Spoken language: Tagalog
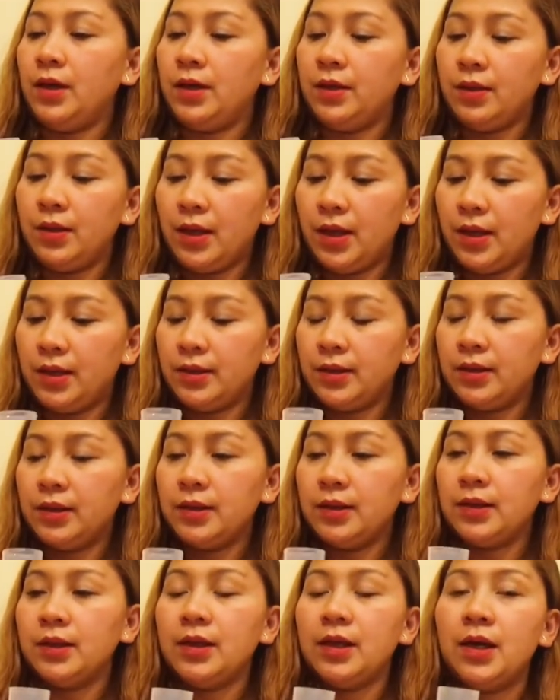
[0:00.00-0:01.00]
Then,
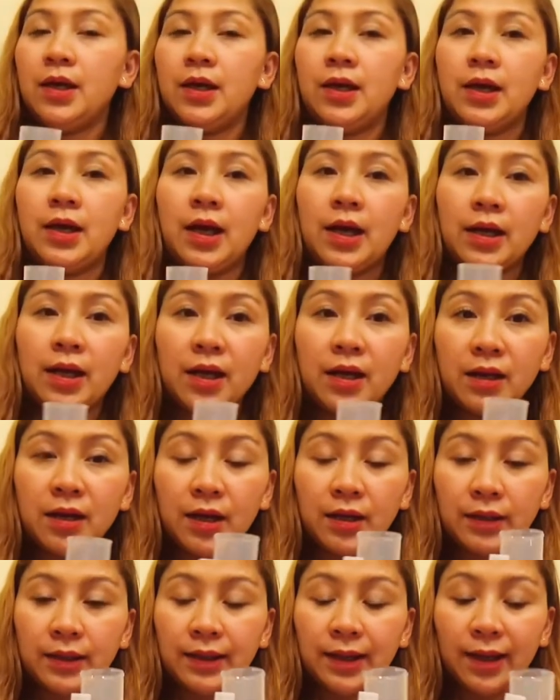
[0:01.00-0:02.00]
ang,
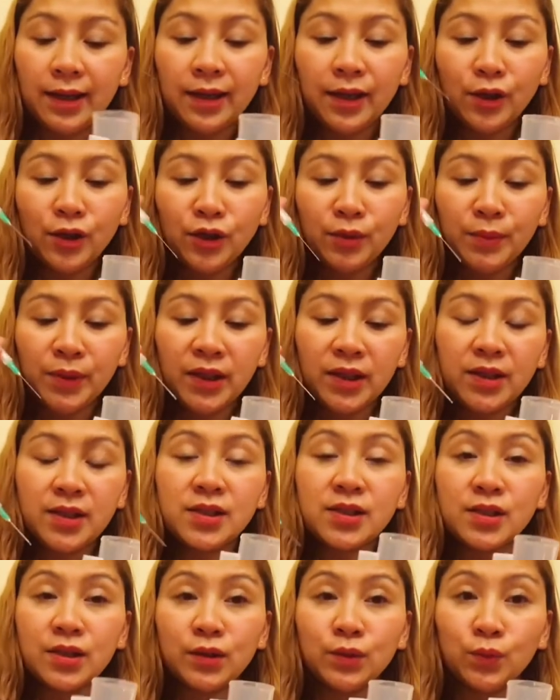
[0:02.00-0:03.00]
ang ilalagay ko naman na
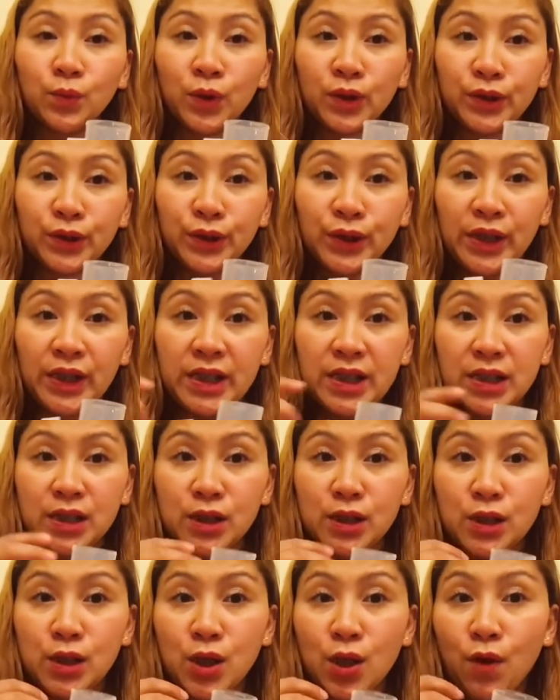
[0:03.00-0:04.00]
distilled water
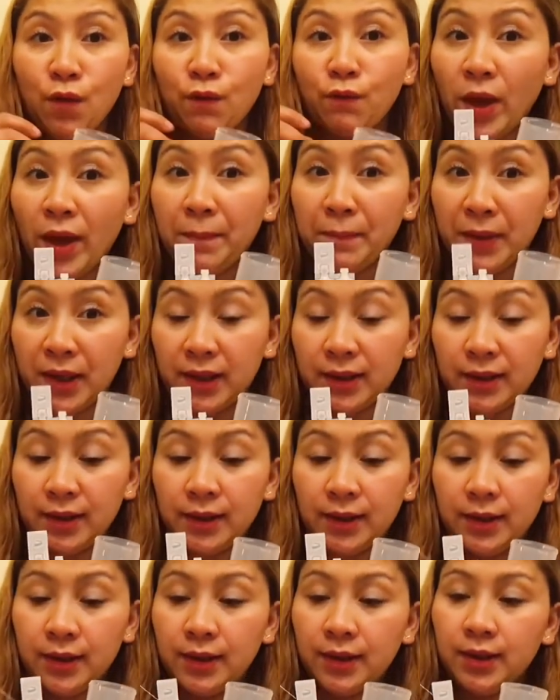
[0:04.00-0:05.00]
is 2 ml.
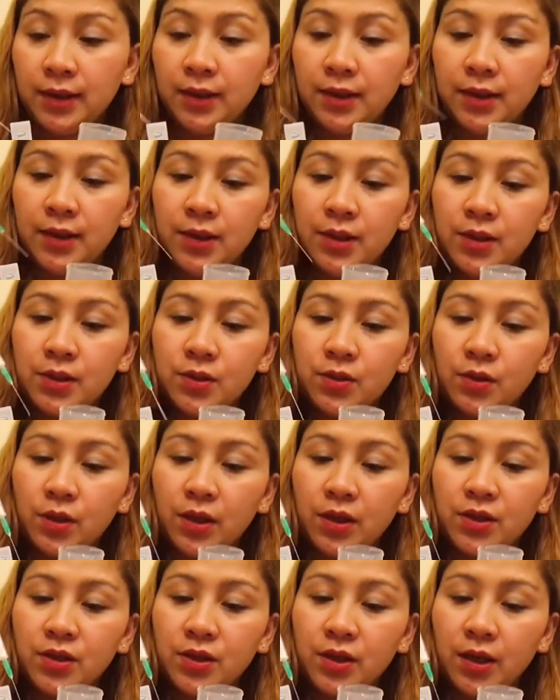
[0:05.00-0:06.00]
So,
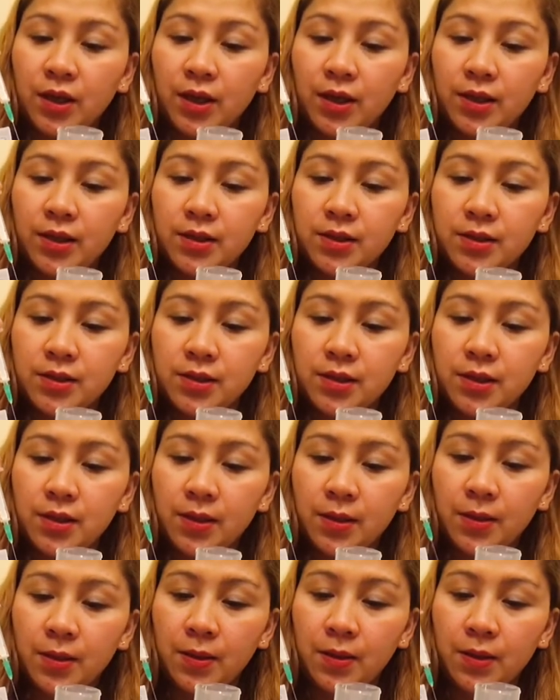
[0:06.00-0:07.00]
ayan siya guys.
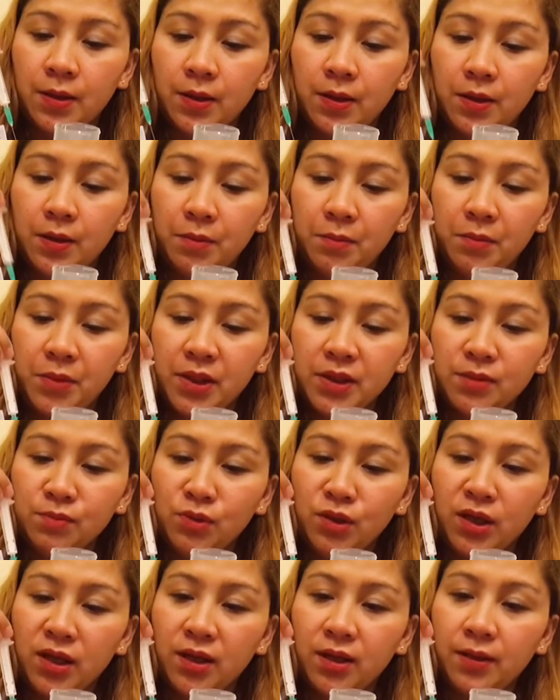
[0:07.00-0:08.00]
Press mo
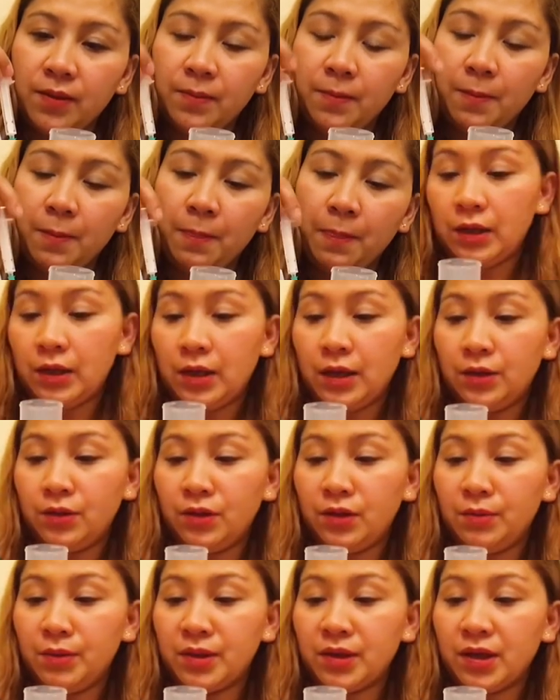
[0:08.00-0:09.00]
lang. Ano
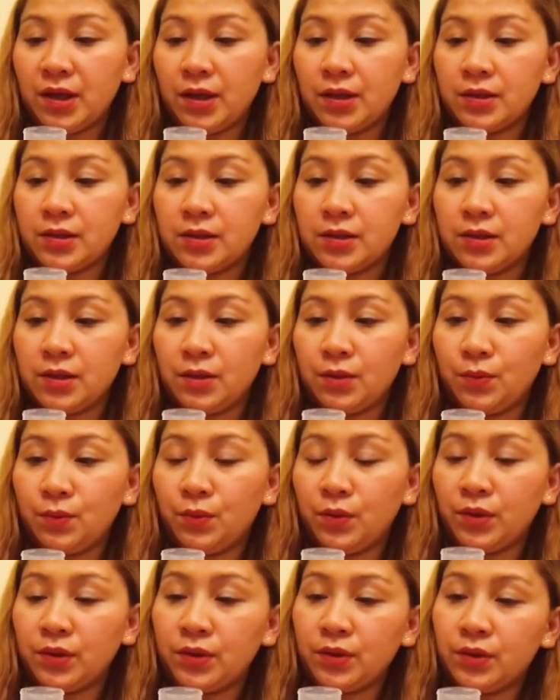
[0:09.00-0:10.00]
naman guys na
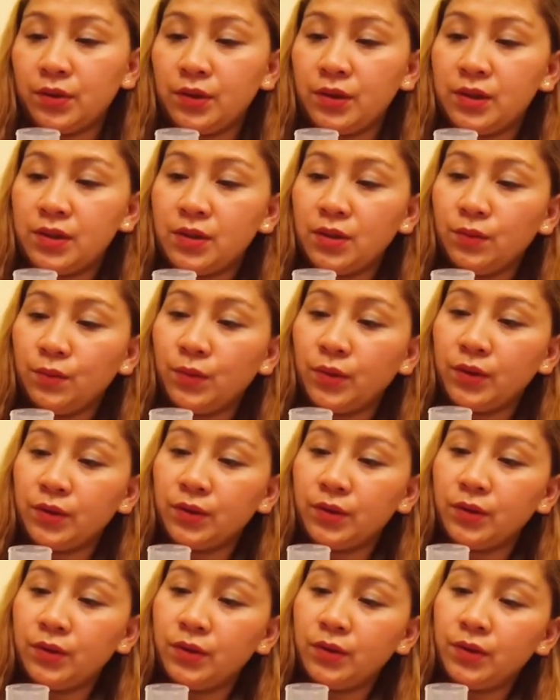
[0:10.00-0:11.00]
water, distilled
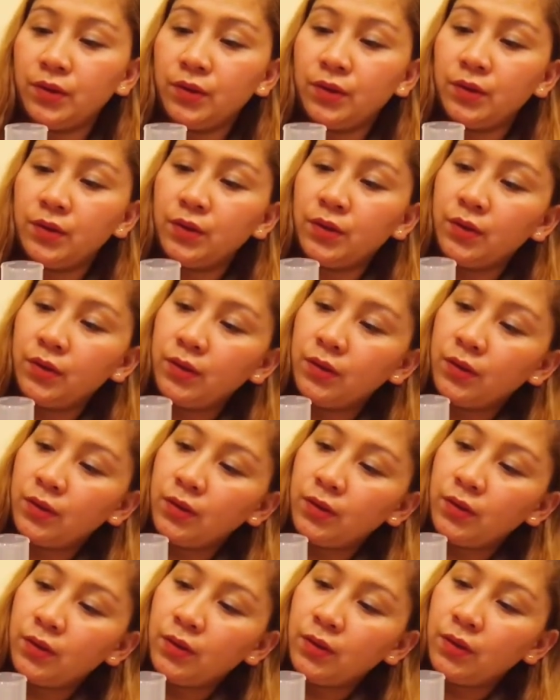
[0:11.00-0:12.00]
water.
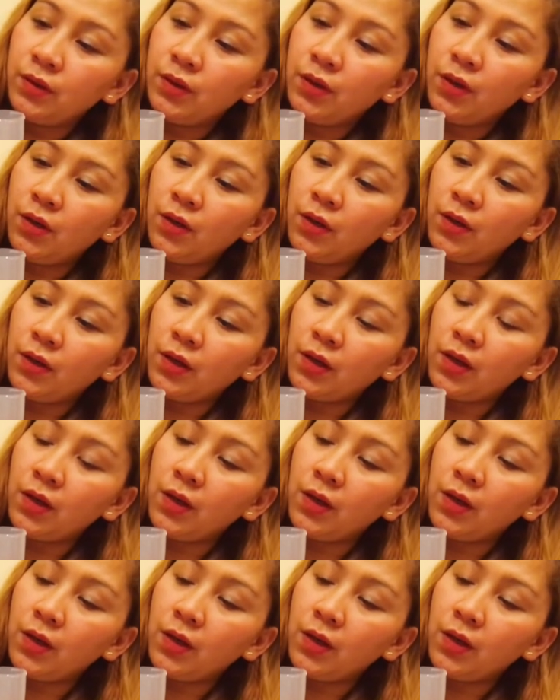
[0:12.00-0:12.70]
Okay.